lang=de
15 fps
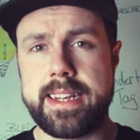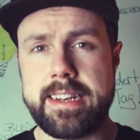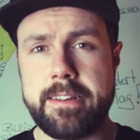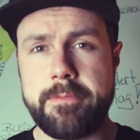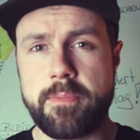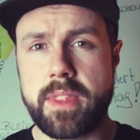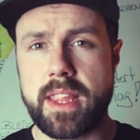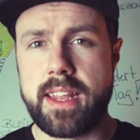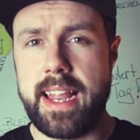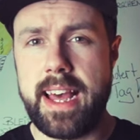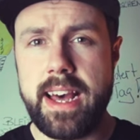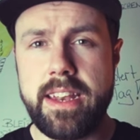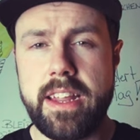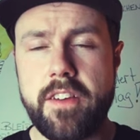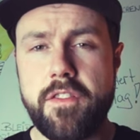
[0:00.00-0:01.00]
denn der
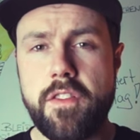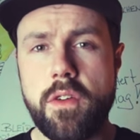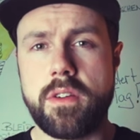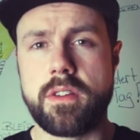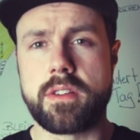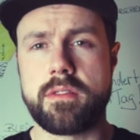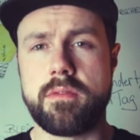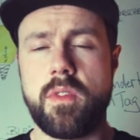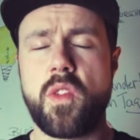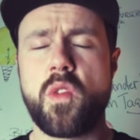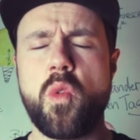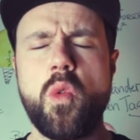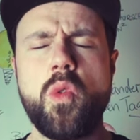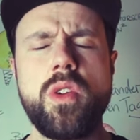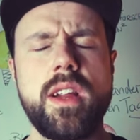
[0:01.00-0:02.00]
Lernerfolg
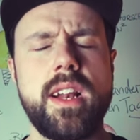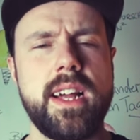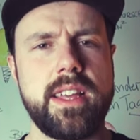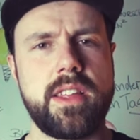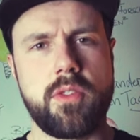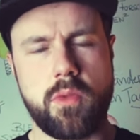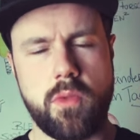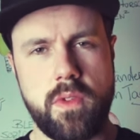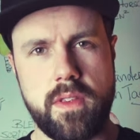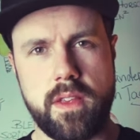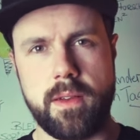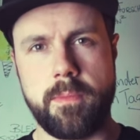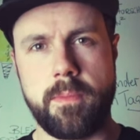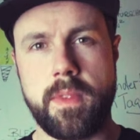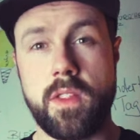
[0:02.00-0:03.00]
ist ungleich
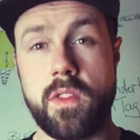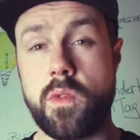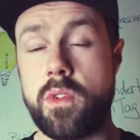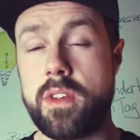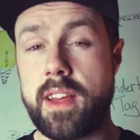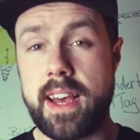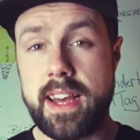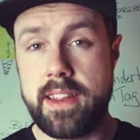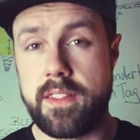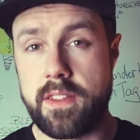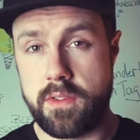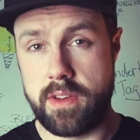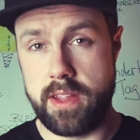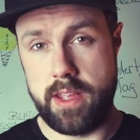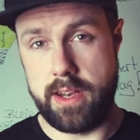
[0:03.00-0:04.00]
größer zu
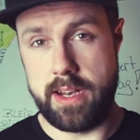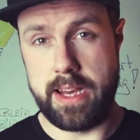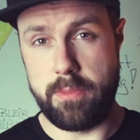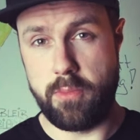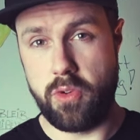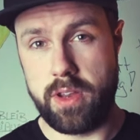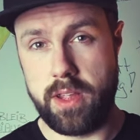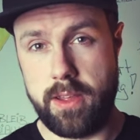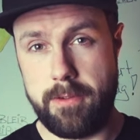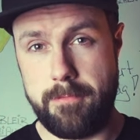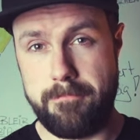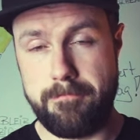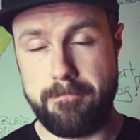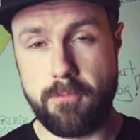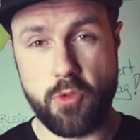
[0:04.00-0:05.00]
traditionellen
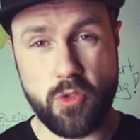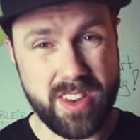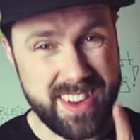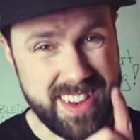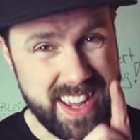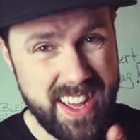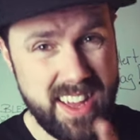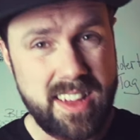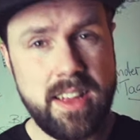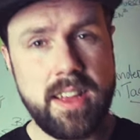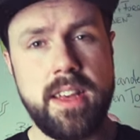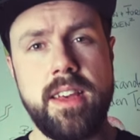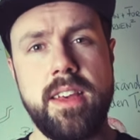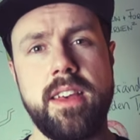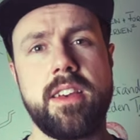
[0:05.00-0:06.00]
Lernmodellen. Und da
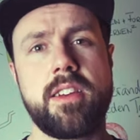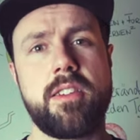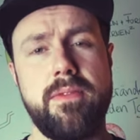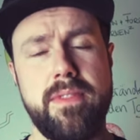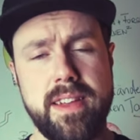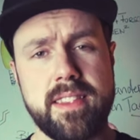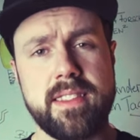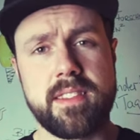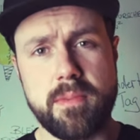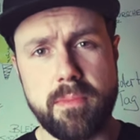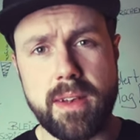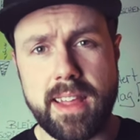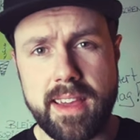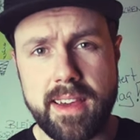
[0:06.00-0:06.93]
kommen wir jetzt zum